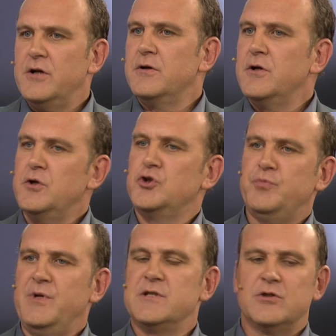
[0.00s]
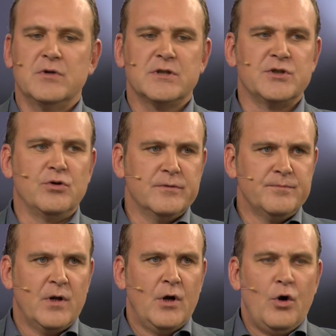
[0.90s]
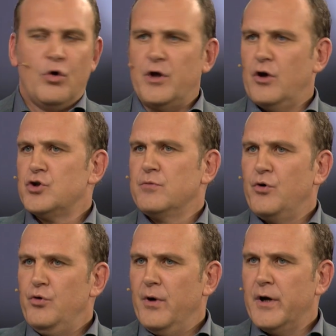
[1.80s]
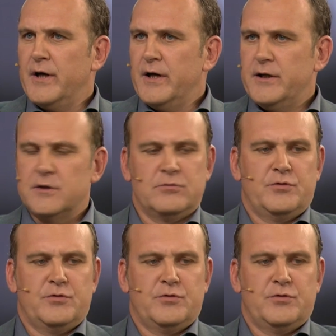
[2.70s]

in, in Spielsituationen und dann auch schon mal überreagiert.